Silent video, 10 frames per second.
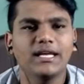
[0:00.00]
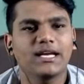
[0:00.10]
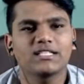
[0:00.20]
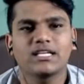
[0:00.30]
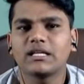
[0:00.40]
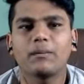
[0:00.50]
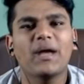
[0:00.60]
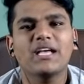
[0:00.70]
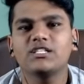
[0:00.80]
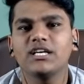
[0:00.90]
नहीं करना चाहता था
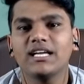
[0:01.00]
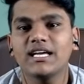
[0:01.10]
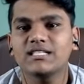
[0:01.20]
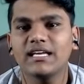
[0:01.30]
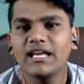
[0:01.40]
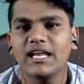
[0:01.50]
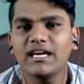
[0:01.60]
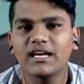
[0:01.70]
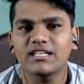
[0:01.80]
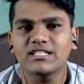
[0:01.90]
मैं सीरियसली ये
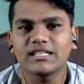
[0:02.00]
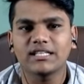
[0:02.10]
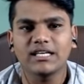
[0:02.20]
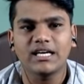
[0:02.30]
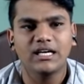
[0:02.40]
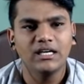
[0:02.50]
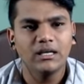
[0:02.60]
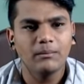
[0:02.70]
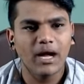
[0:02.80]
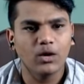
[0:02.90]
नहीं करना चाहता था
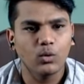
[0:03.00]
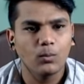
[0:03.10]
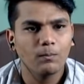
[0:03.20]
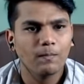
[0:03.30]
भागो